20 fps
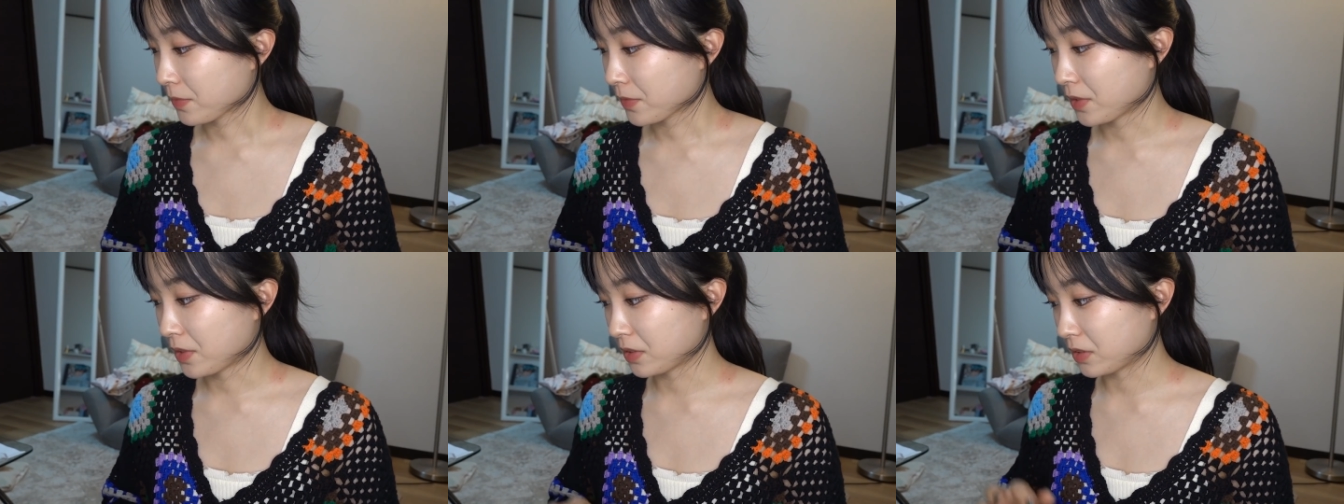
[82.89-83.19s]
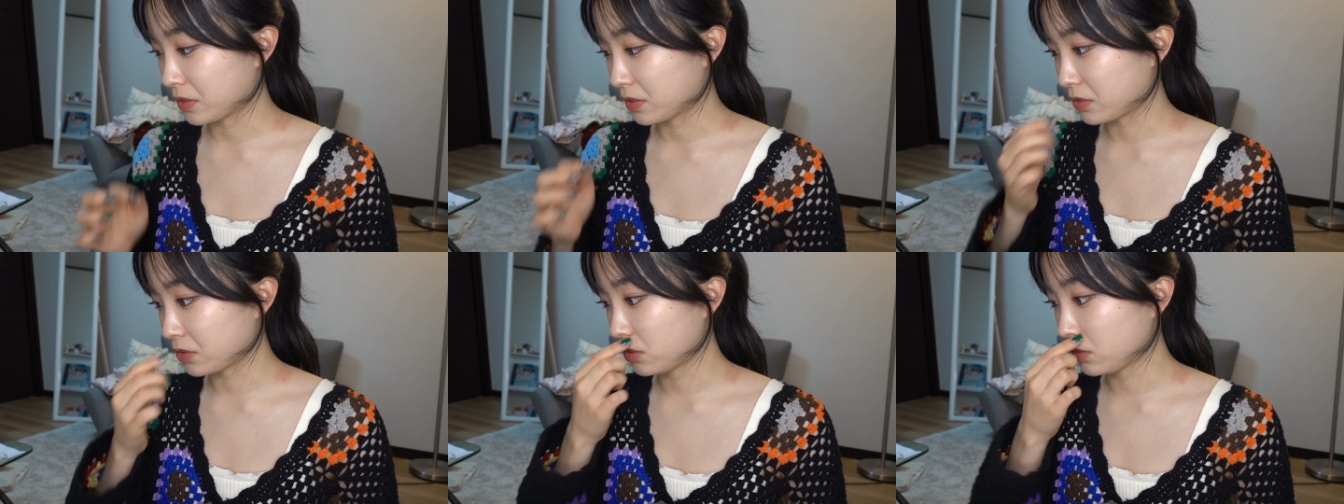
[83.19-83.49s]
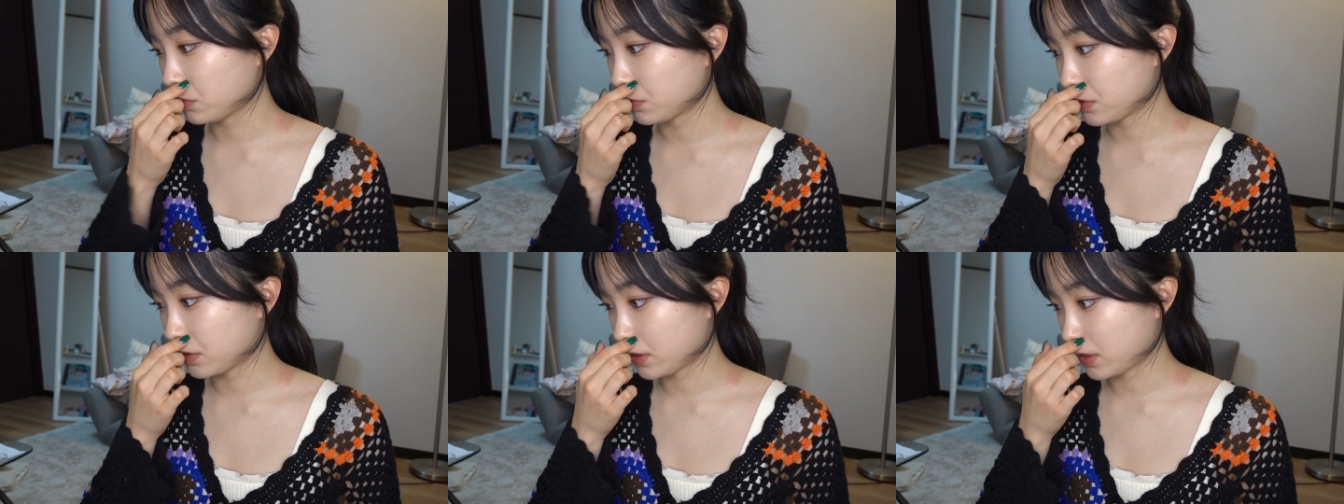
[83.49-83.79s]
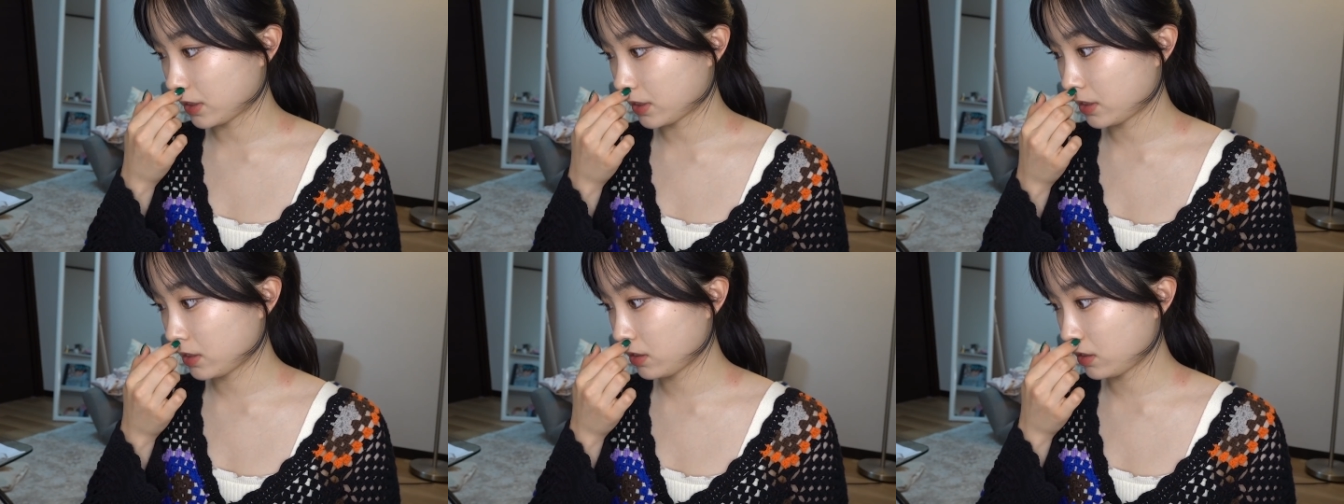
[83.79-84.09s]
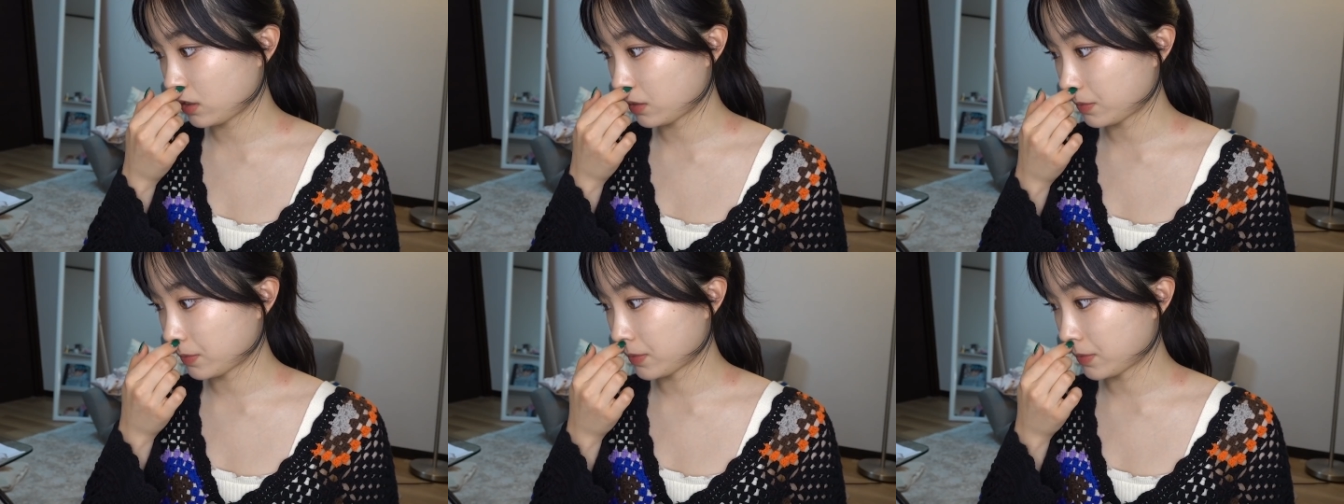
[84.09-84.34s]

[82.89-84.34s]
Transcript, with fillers: なんかすごい難しい名